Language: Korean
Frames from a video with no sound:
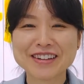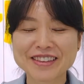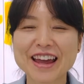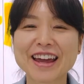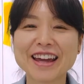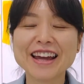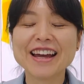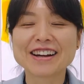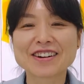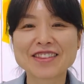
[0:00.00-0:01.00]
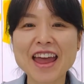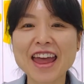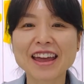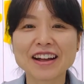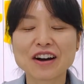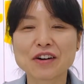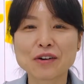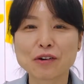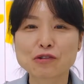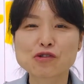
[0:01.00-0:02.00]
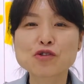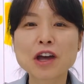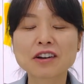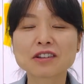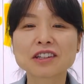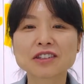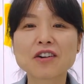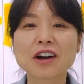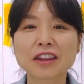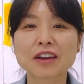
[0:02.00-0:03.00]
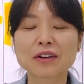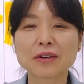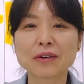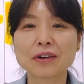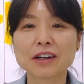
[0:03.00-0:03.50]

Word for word: 네. 그런데 어, 중요한 건 그건 같아요.